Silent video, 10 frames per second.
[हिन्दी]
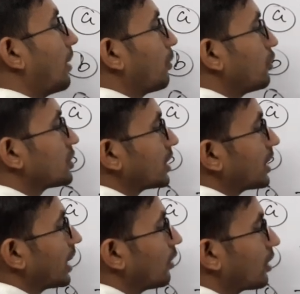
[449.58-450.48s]
अपूर्ण
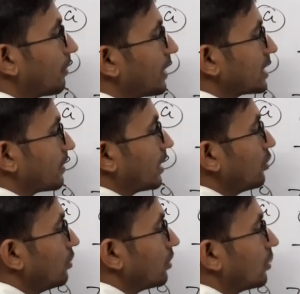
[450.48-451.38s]
संख्याओं का प्लेस
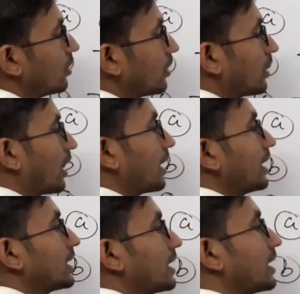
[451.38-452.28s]
वैल्यू करने
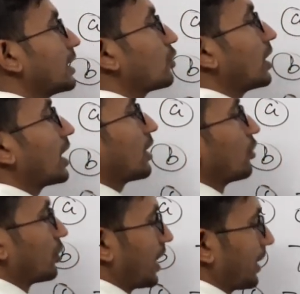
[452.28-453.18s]
का तरीका थोड़ा अलग
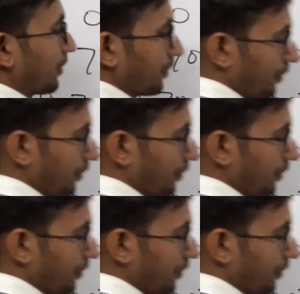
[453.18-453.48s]
होता है